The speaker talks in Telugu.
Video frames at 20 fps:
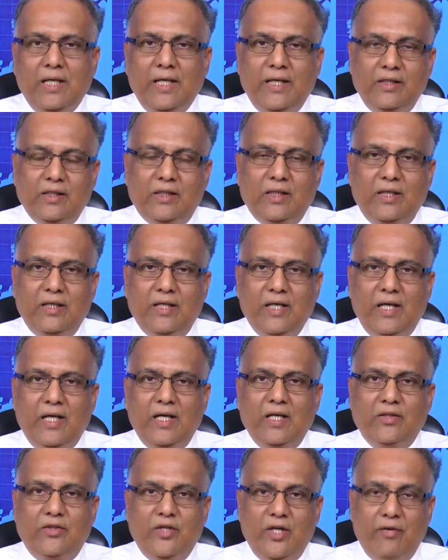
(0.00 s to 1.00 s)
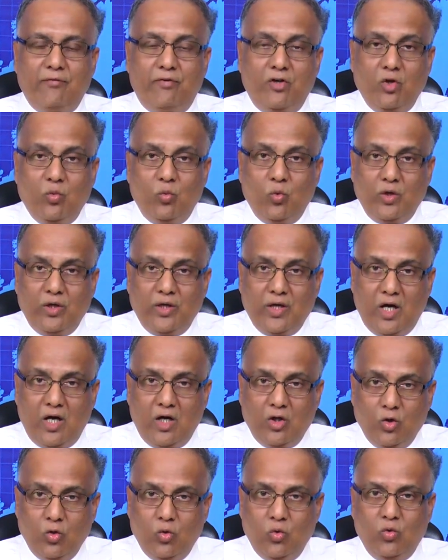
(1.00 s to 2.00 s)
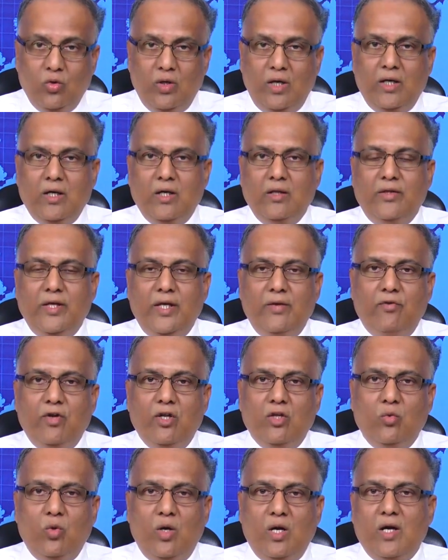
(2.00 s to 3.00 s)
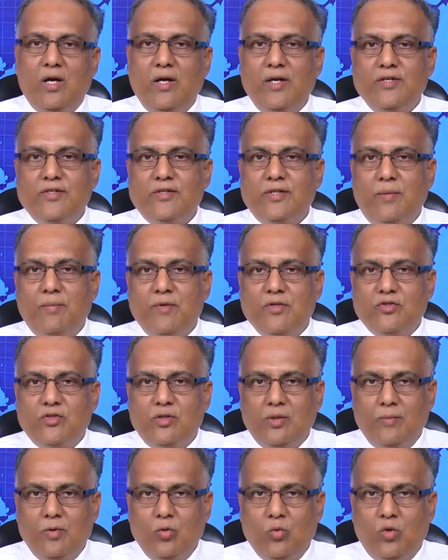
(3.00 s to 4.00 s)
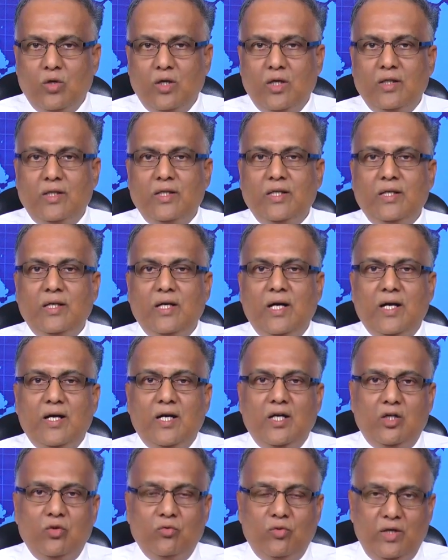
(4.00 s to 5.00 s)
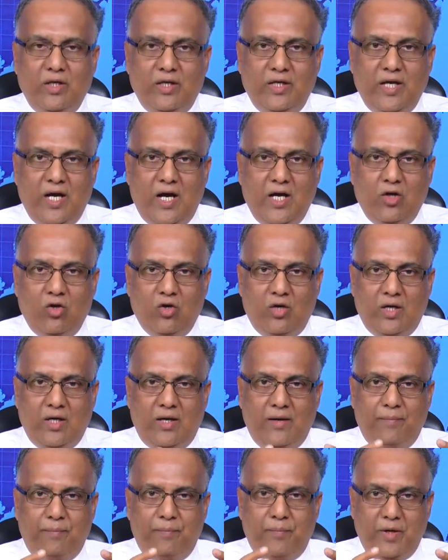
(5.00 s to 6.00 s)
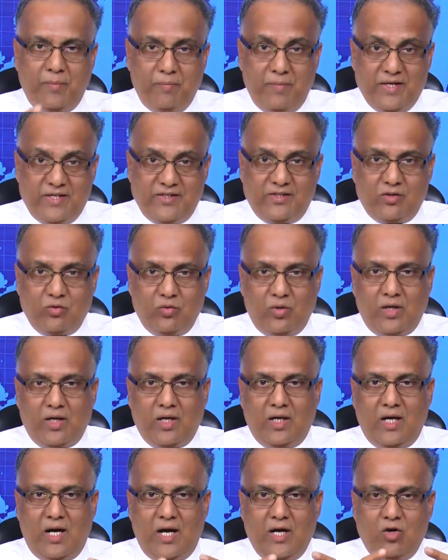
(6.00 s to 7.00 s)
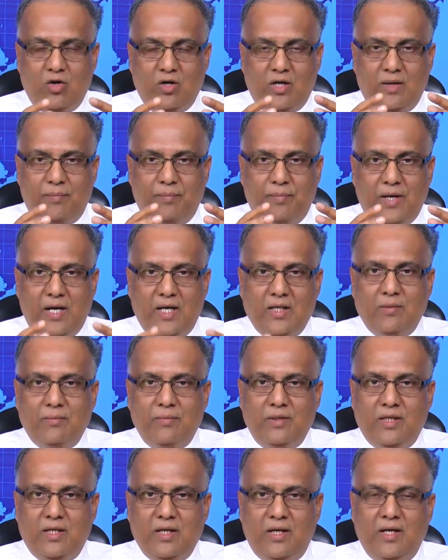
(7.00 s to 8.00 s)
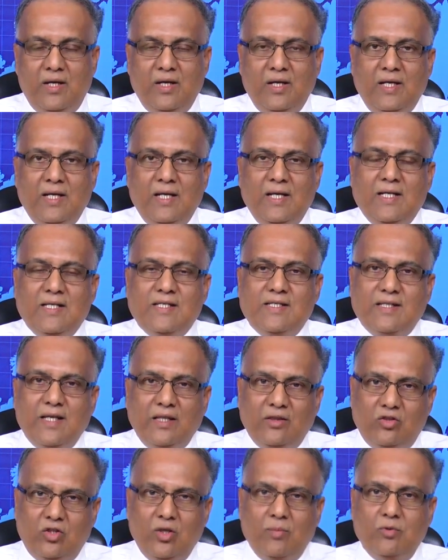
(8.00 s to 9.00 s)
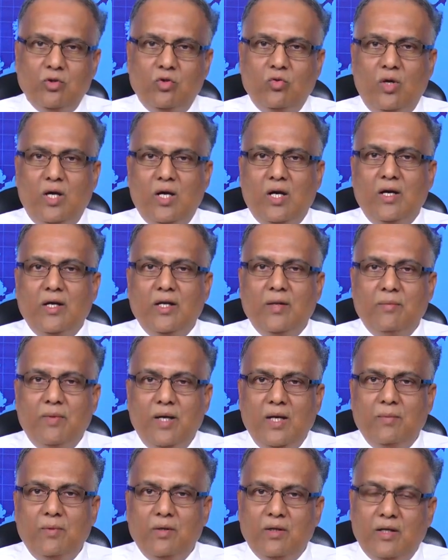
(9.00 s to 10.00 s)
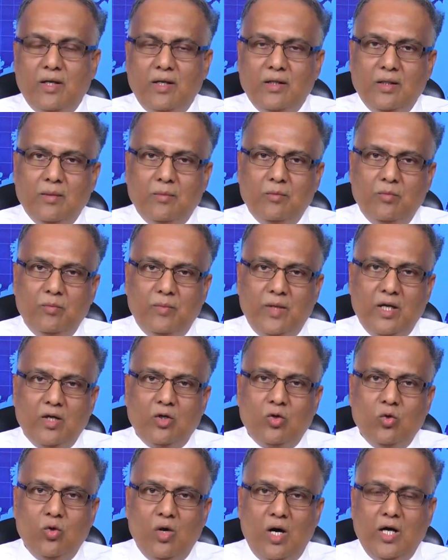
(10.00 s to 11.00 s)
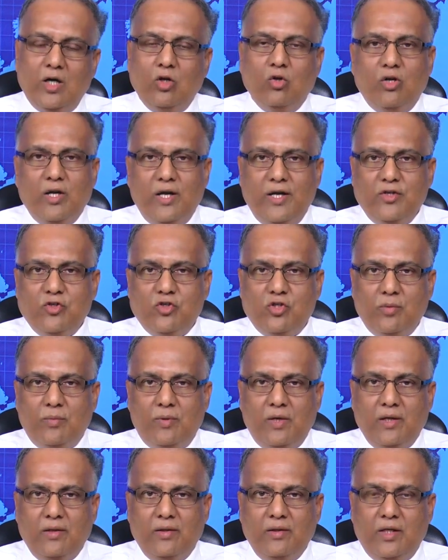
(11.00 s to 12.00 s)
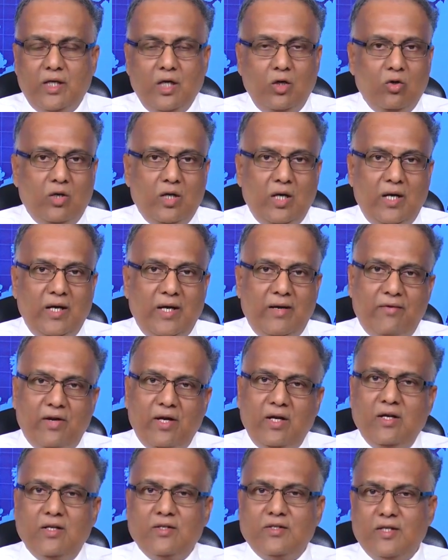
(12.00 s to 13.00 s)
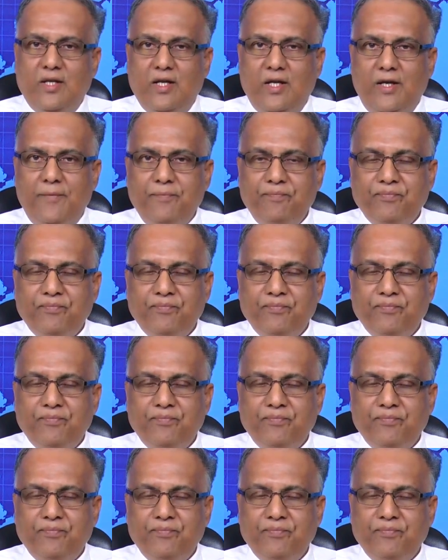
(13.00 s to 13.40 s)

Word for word: ఎందుకంటే దేవుడు ఉన్నాడు అండ్ దేవుడి ద్వారానే సమస్తము ఉన్నది అన్నటువంటి ఆ యొక్క ప్రిమైస్ ద్వారా ఆ యొక్క ప్రాథమిక సత్యము ద్వారానే బైబిల్ గ్రంథము మనకు అనుగ్రహించబడింది కనుక ఎవరైనా సరే